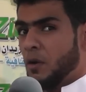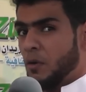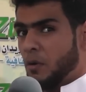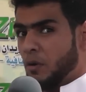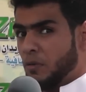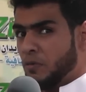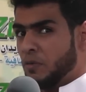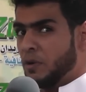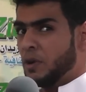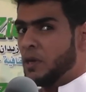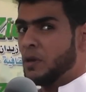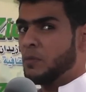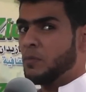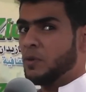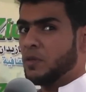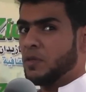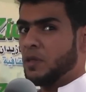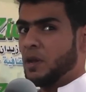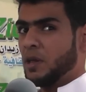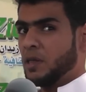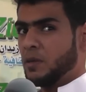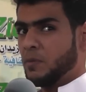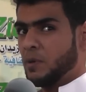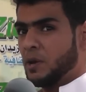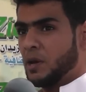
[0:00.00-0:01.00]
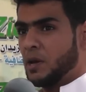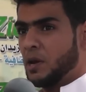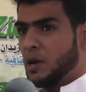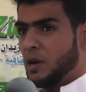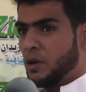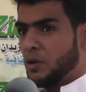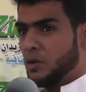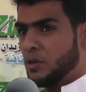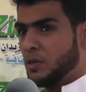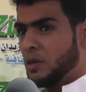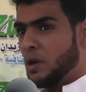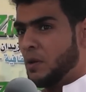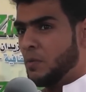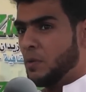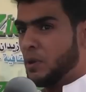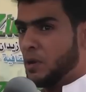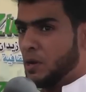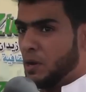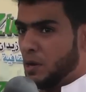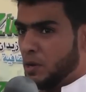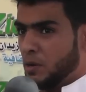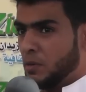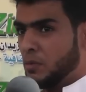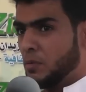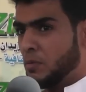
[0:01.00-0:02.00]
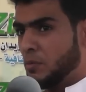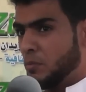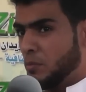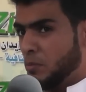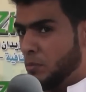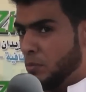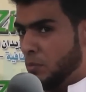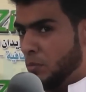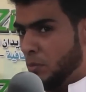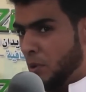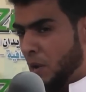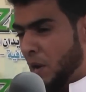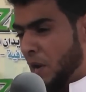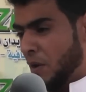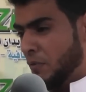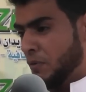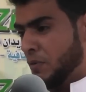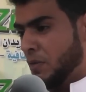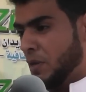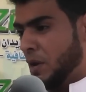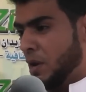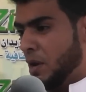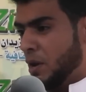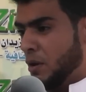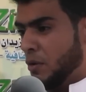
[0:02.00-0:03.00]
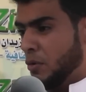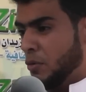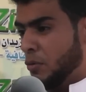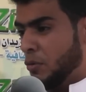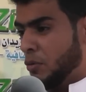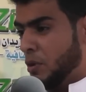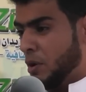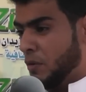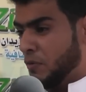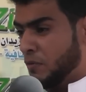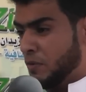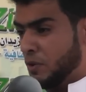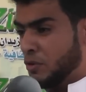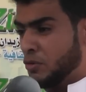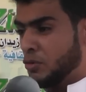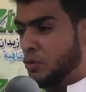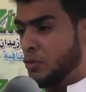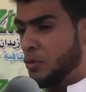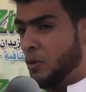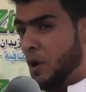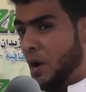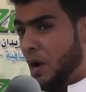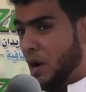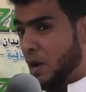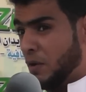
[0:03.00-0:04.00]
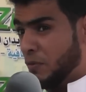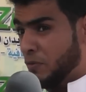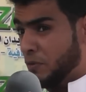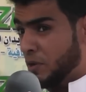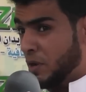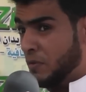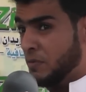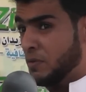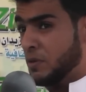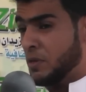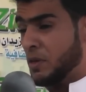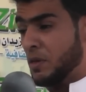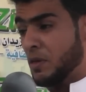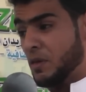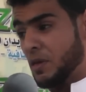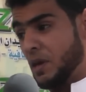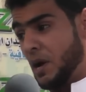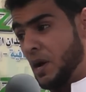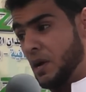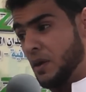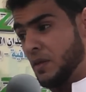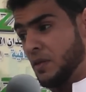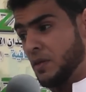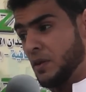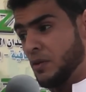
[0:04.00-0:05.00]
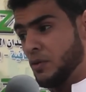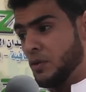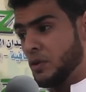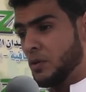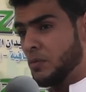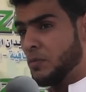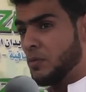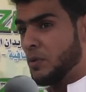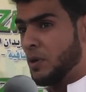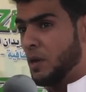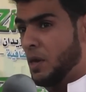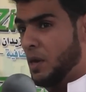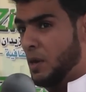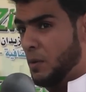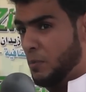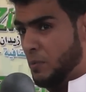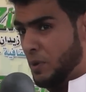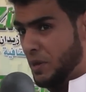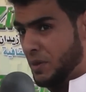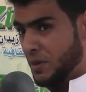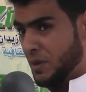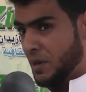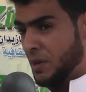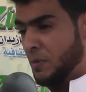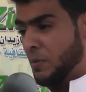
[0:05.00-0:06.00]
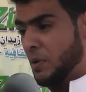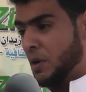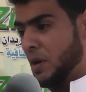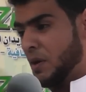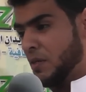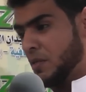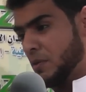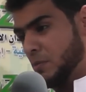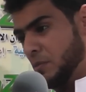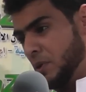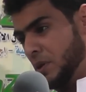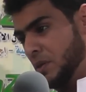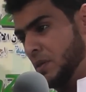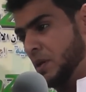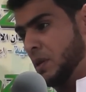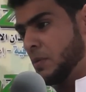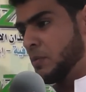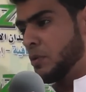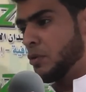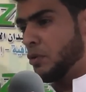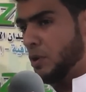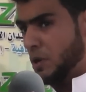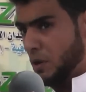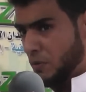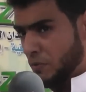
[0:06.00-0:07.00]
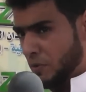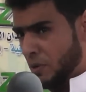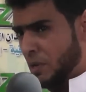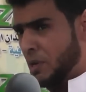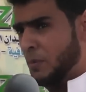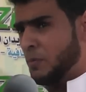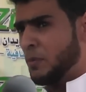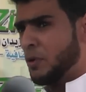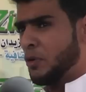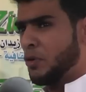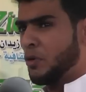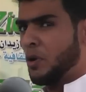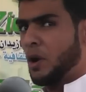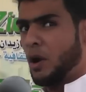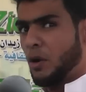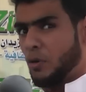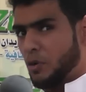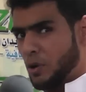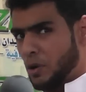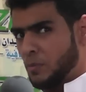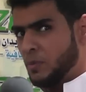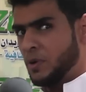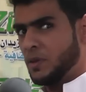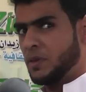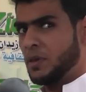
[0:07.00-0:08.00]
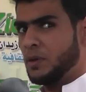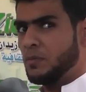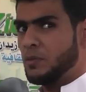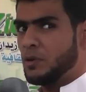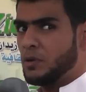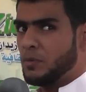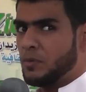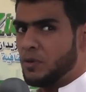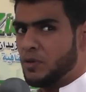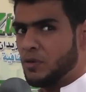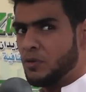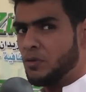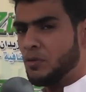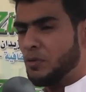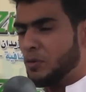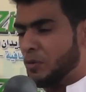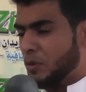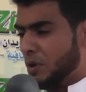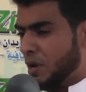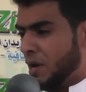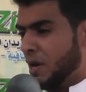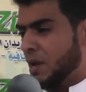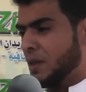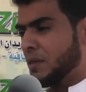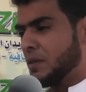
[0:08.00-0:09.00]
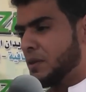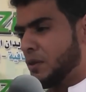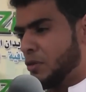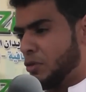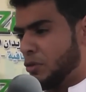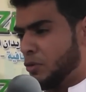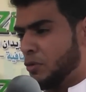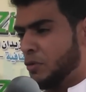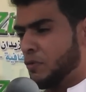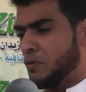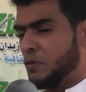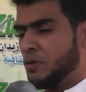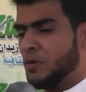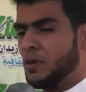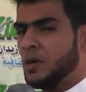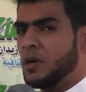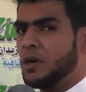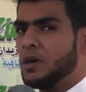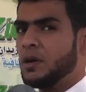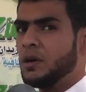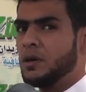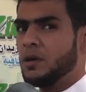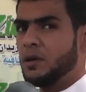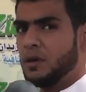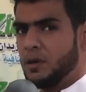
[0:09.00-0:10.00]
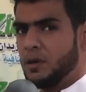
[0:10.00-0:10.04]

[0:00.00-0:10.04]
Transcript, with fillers: والفريق ما شاء الله تبارك الله اللي قدامنا كان محافظ على وقفته عارف كيف ايش قاعد يسوي محترم الخصم محترمنا واحنا فعلا برضه والله كنا محترمينه بس انه خانتنا الظروف شويه